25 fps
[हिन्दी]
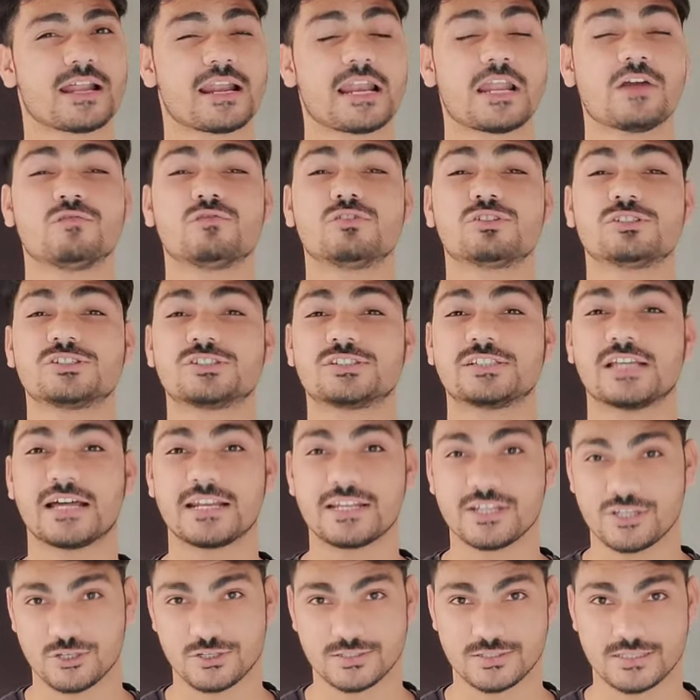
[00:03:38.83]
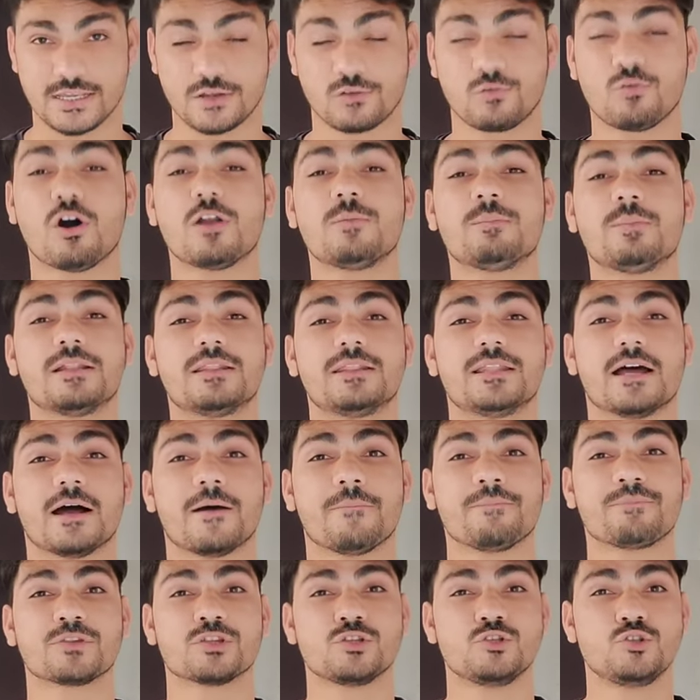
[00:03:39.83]
डाल रहे हैं वो सारी चीजें कौन बंदा
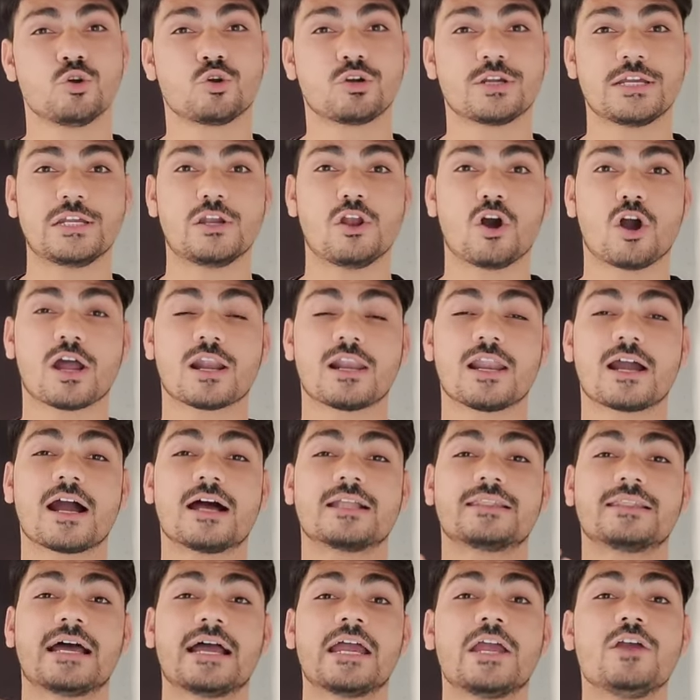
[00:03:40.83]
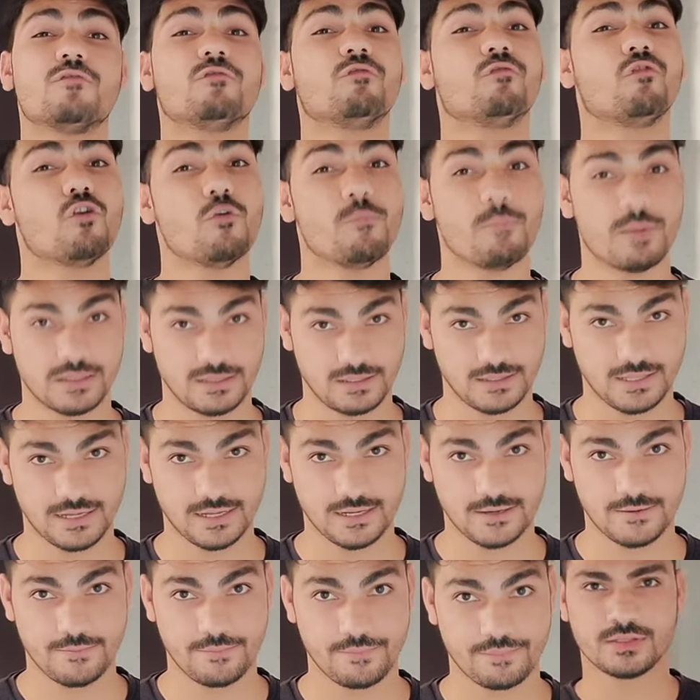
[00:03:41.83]
जो की लॉगर लगाता है वो बंदा
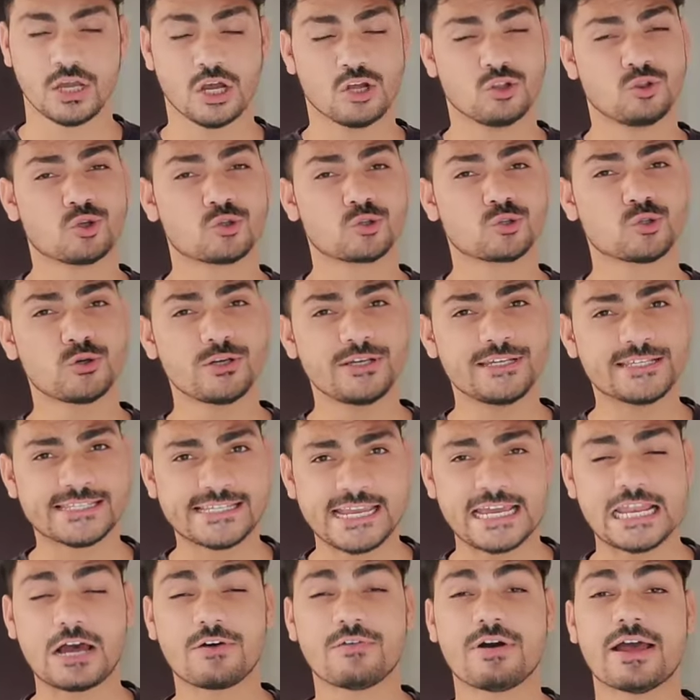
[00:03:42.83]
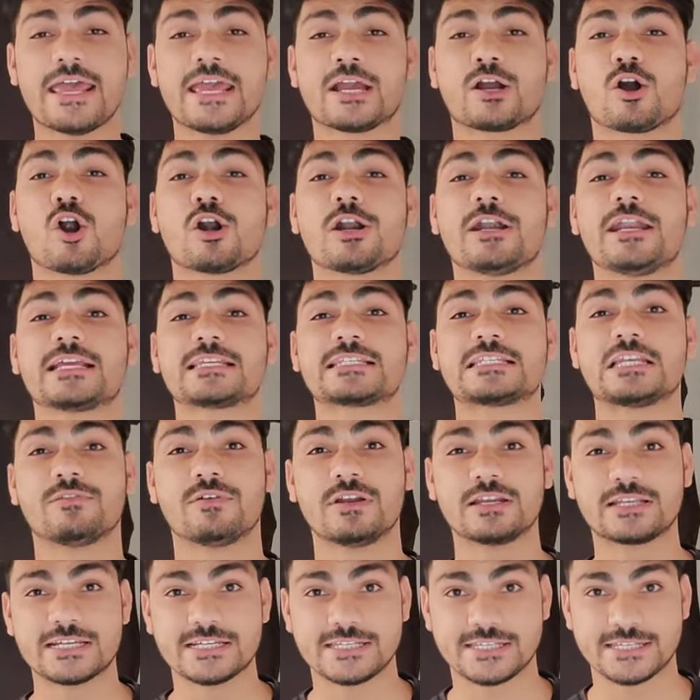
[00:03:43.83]
दोस्तों इसके अलावा एक और नेक्स्ट
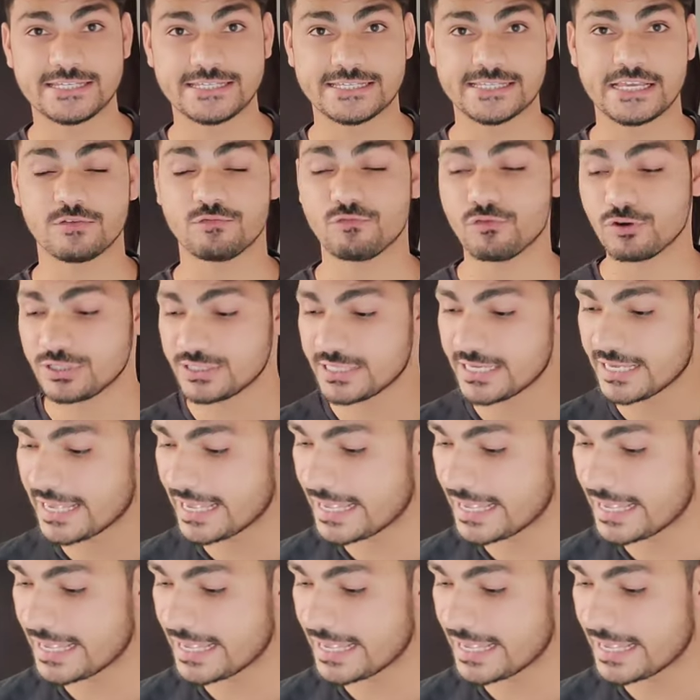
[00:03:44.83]
लेवल की चीज है वो ये